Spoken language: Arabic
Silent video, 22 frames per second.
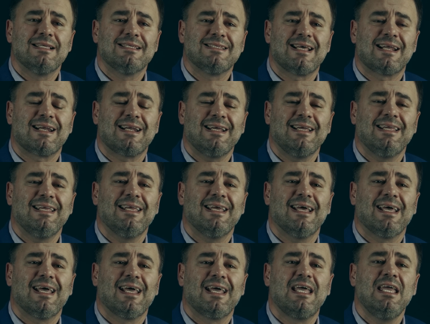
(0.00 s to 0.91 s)
زرع
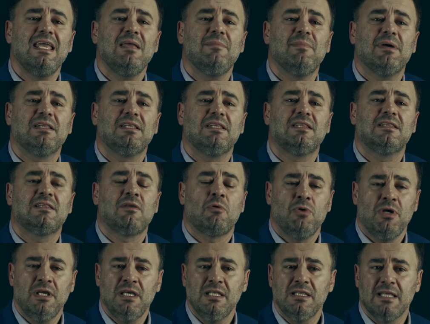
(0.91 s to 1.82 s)
قيمة
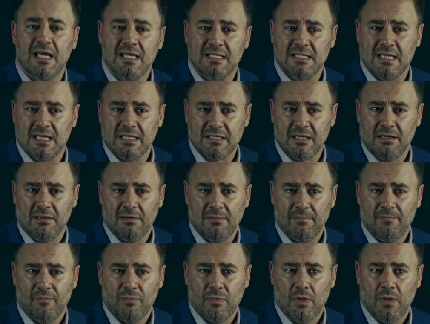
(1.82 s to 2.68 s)
التوحيد أساسا